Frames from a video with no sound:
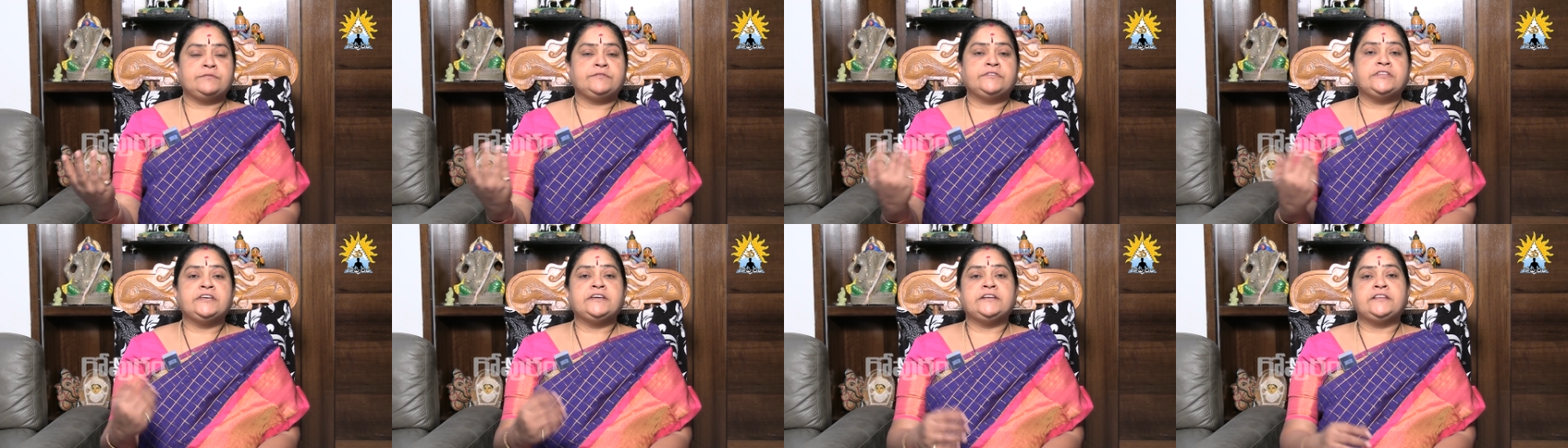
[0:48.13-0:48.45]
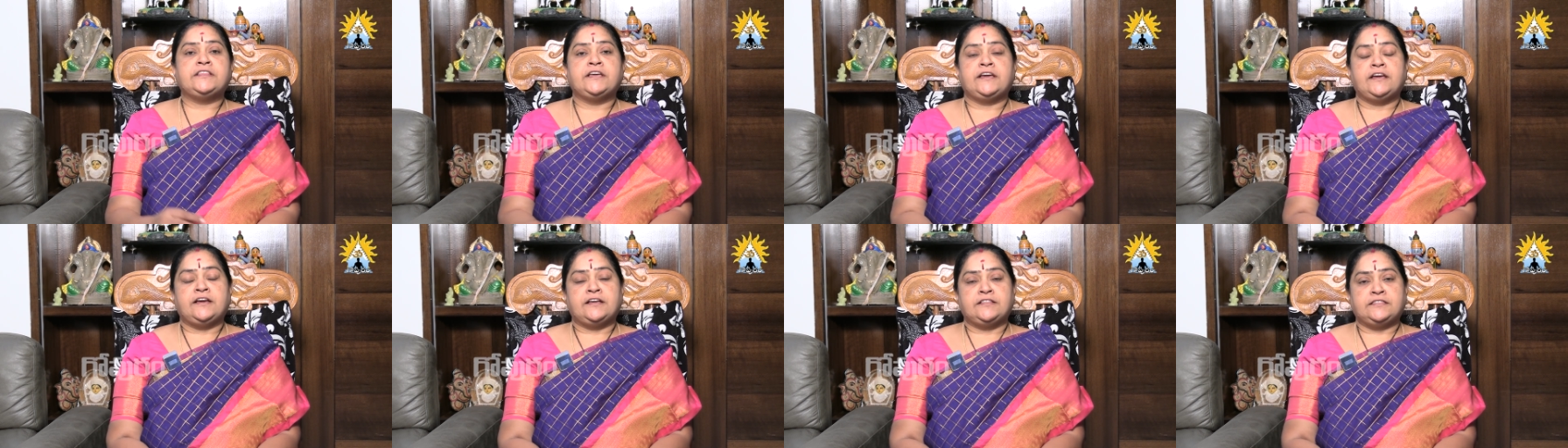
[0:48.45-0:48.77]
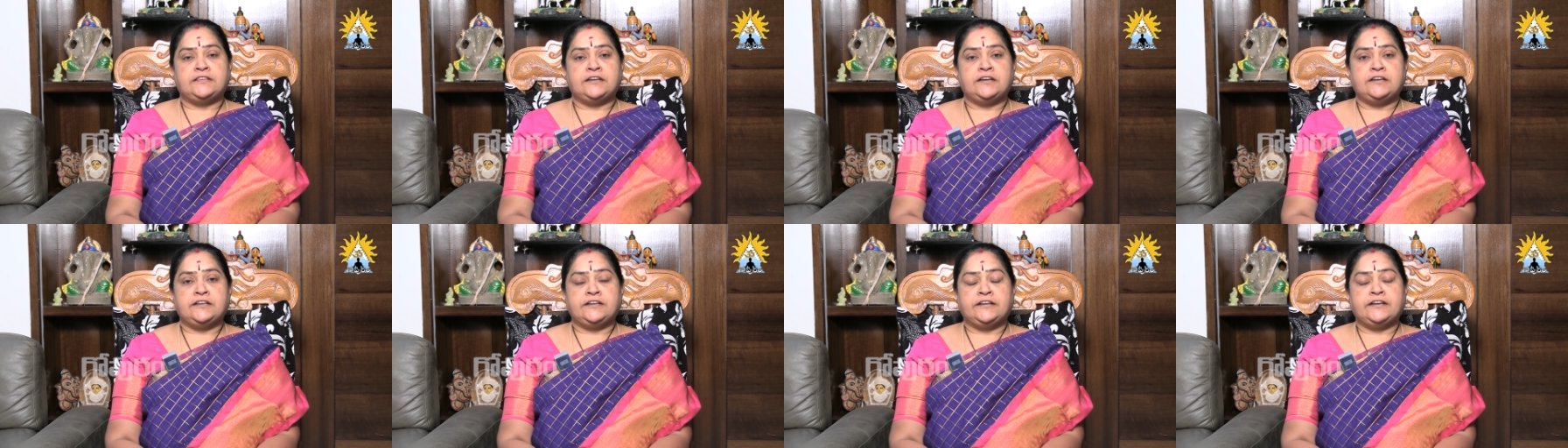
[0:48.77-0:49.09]

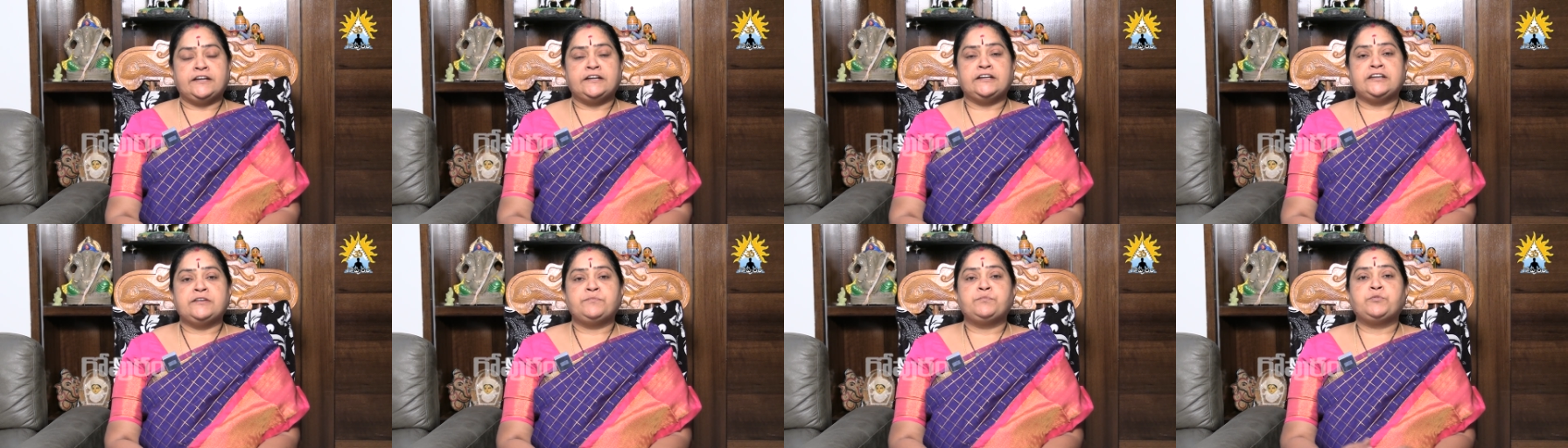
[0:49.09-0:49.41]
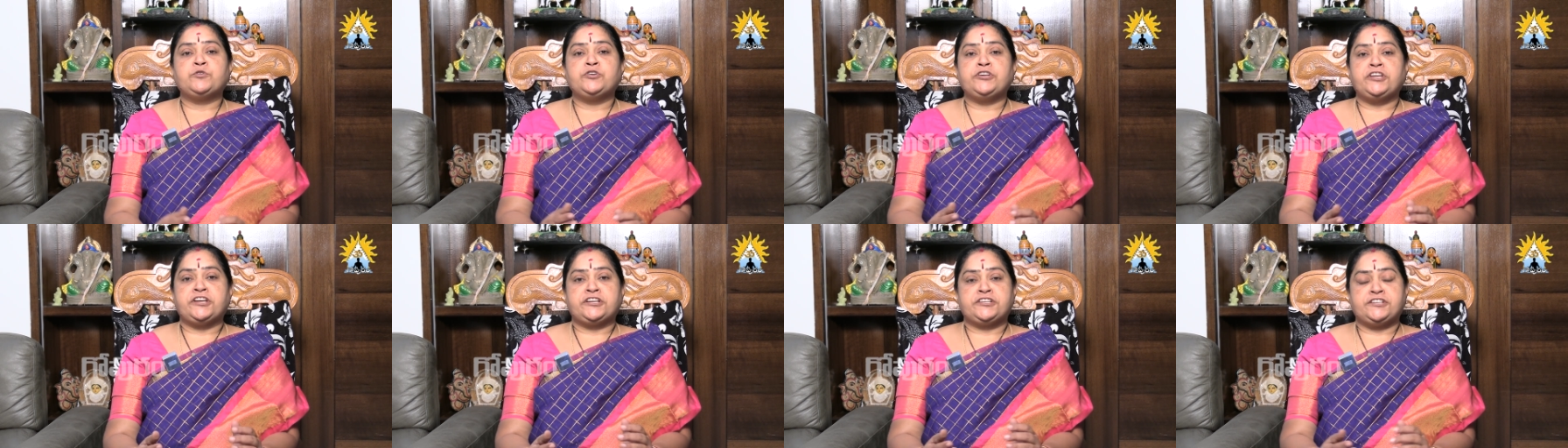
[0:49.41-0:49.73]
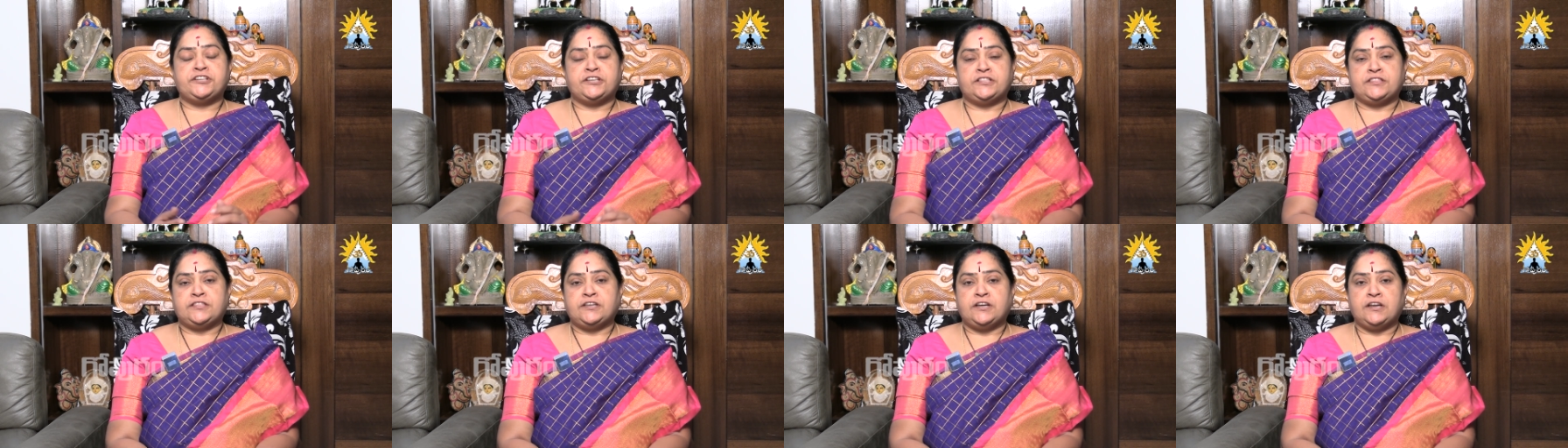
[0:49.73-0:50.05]
తీర్థయాత్రలకి అంటే
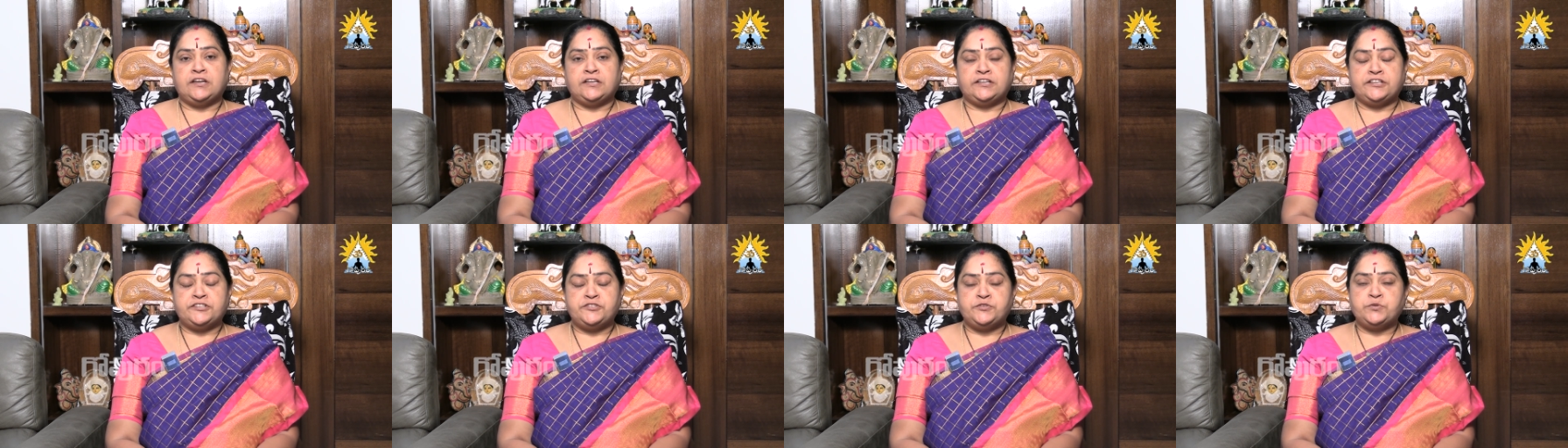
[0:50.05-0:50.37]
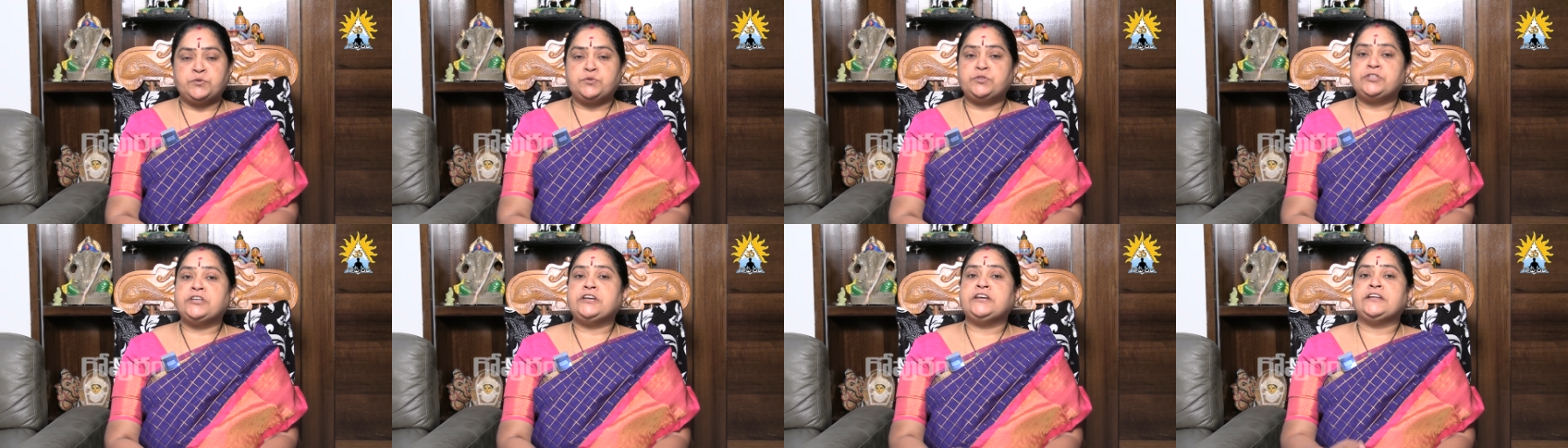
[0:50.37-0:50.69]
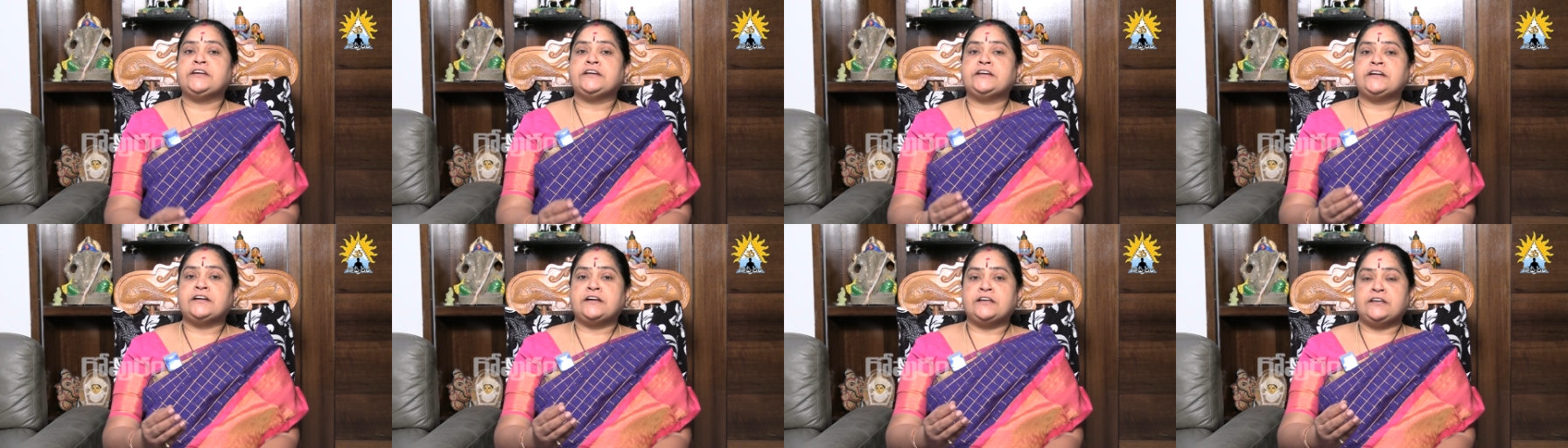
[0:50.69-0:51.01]
పుణ్యక్షేత్రాలకి
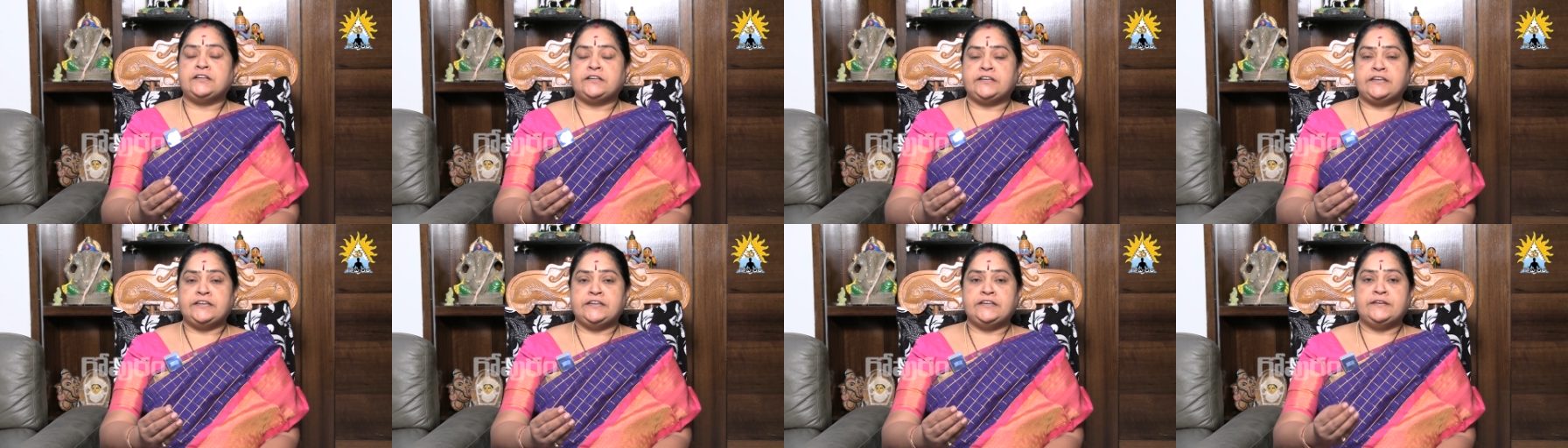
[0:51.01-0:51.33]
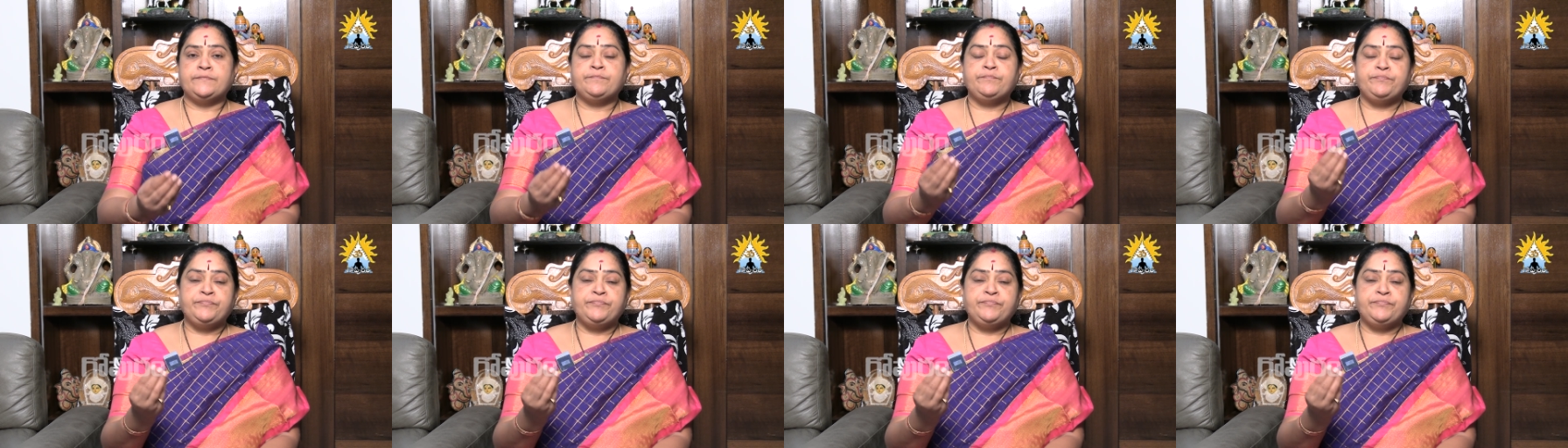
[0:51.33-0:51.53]
జ్యోతిర్లింగాలకి